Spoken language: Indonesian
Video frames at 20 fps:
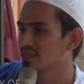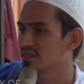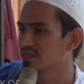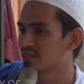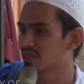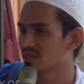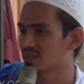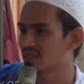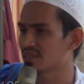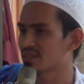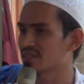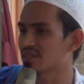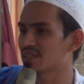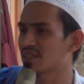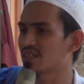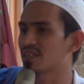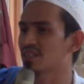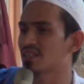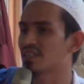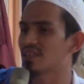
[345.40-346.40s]
Ini orang
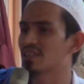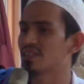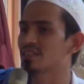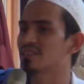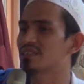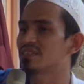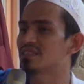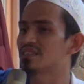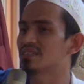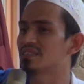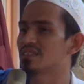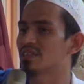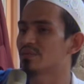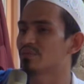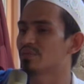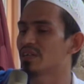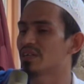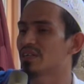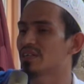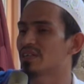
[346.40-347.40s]
sekarang gengsi
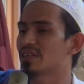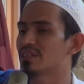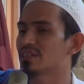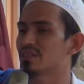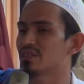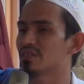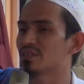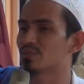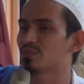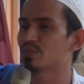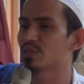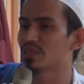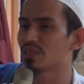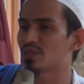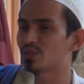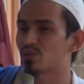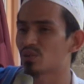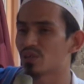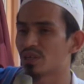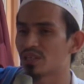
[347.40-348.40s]
nama anaknya
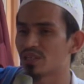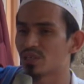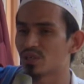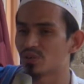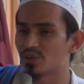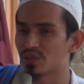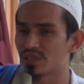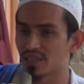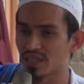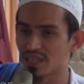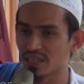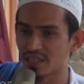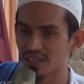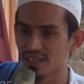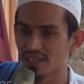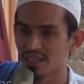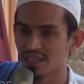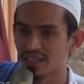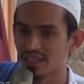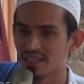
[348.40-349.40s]
Rabi'atul Adawiyah.
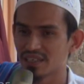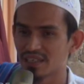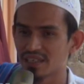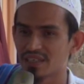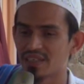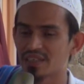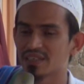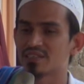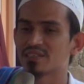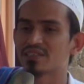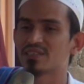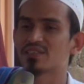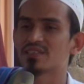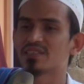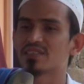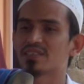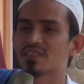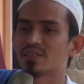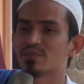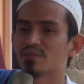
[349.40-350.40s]

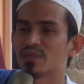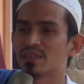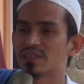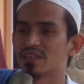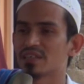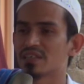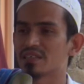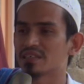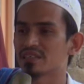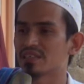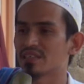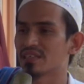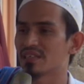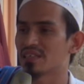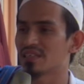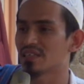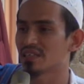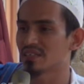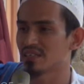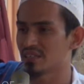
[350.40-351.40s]
Gengsi nama
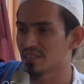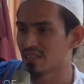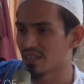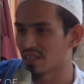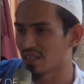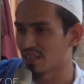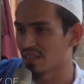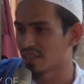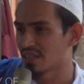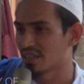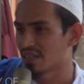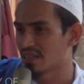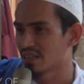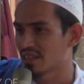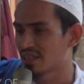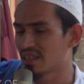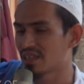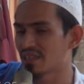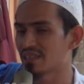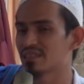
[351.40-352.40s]
anaknya Aisyah.
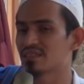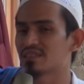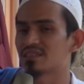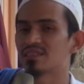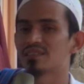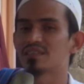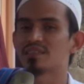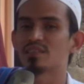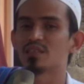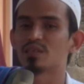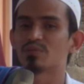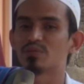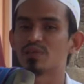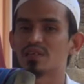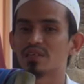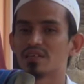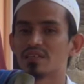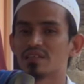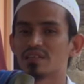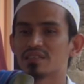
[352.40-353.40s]
Gengsi
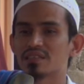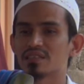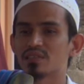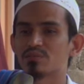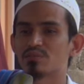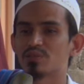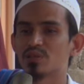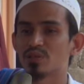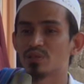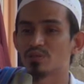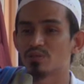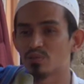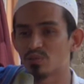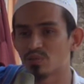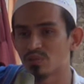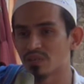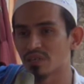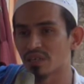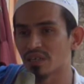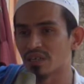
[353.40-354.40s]
nama anaknya
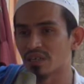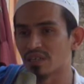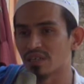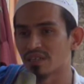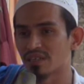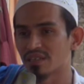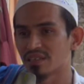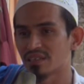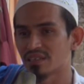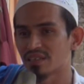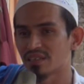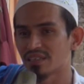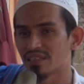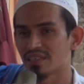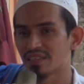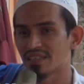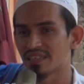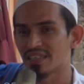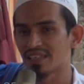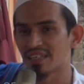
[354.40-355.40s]
Maimunah.
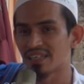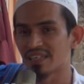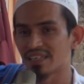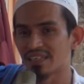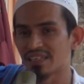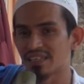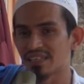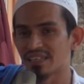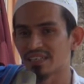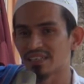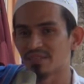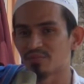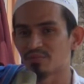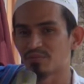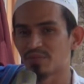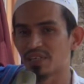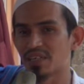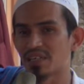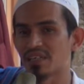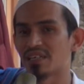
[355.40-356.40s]
Ya,
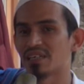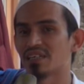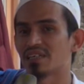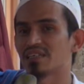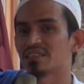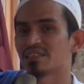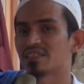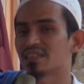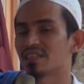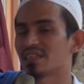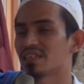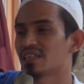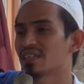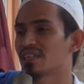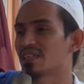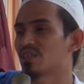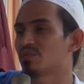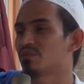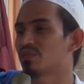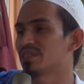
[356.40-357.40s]
malah
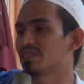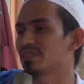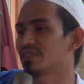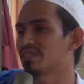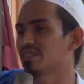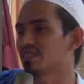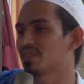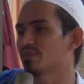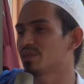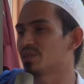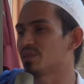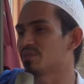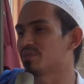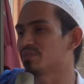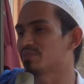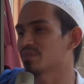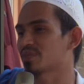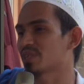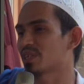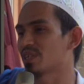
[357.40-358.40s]
sekarang namanya siapa?
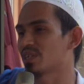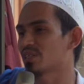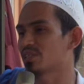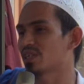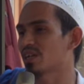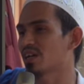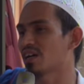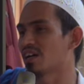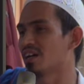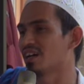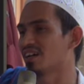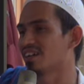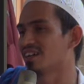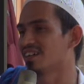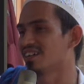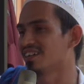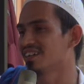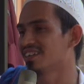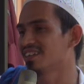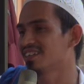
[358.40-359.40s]
Kesha.
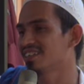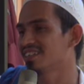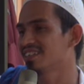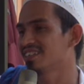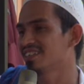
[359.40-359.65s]
Hah?